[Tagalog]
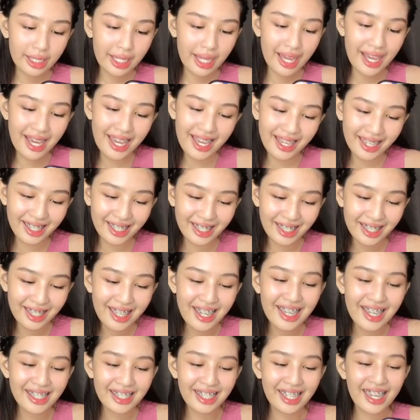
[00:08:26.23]
kay,
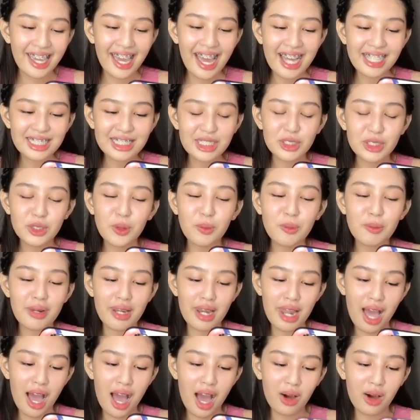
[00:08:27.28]
kay Has
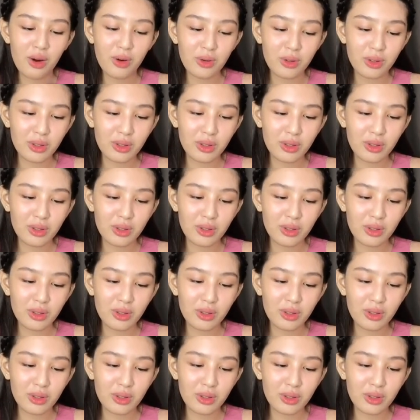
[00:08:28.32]
Dumlao,